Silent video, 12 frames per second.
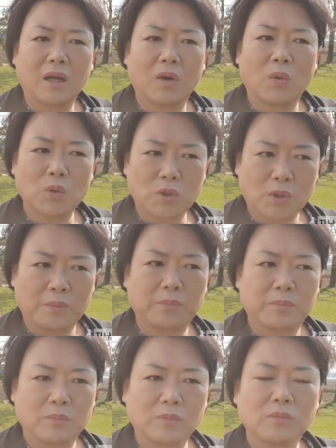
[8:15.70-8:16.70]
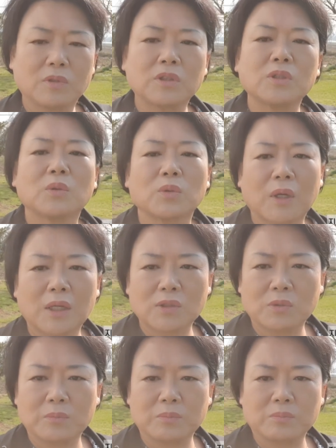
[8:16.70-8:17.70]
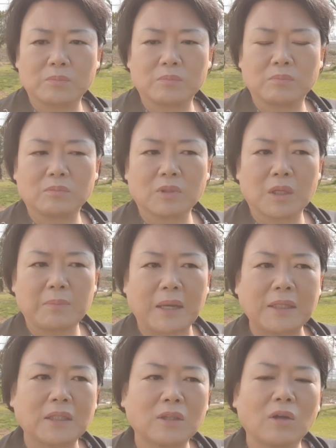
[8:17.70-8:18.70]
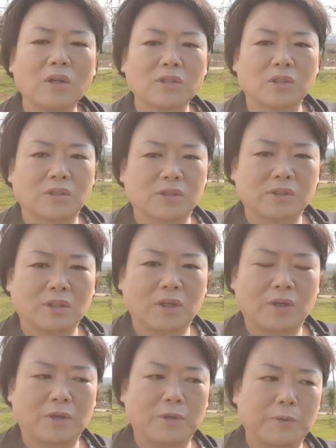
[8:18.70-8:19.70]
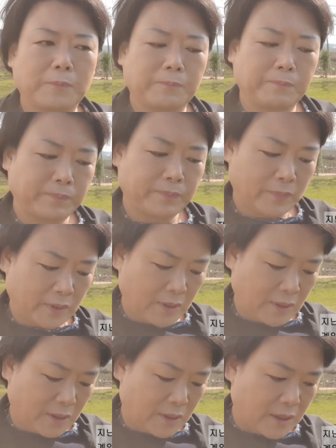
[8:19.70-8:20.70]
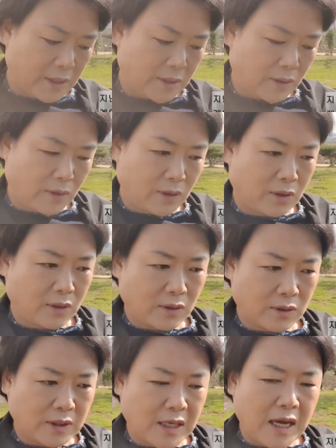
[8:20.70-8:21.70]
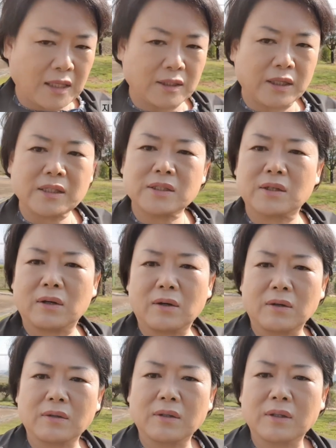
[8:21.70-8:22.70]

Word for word: 5점 음, 그 정도가 좀 이렇게 많이 떨어졌어요. 그래서 제안을 했죠.